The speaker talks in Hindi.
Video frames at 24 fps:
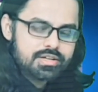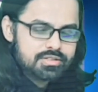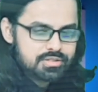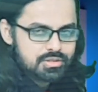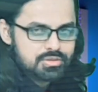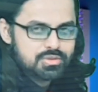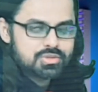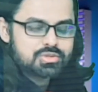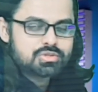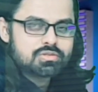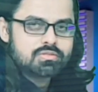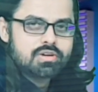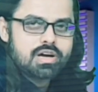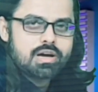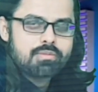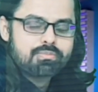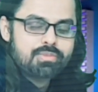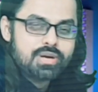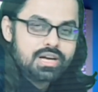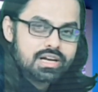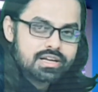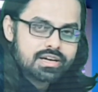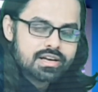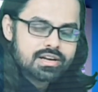तो दोस्तों मैं
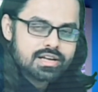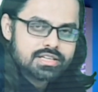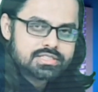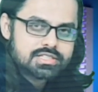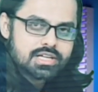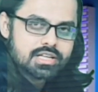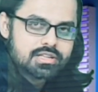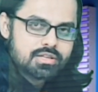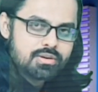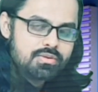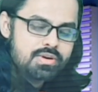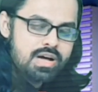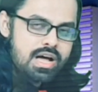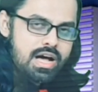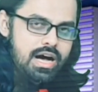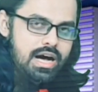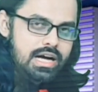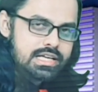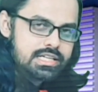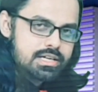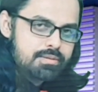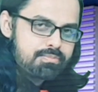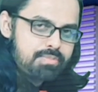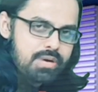अपील करना चाहता हूँ
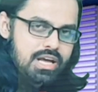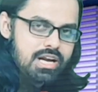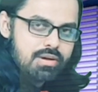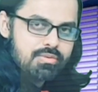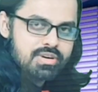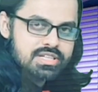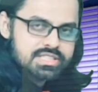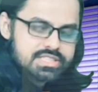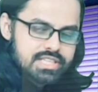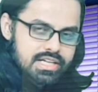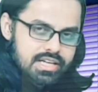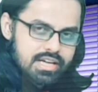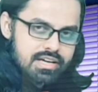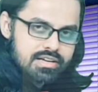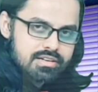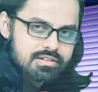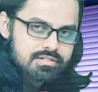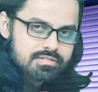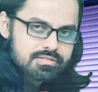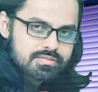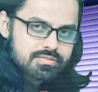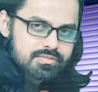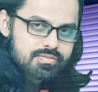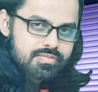आई अपील वंस अगेन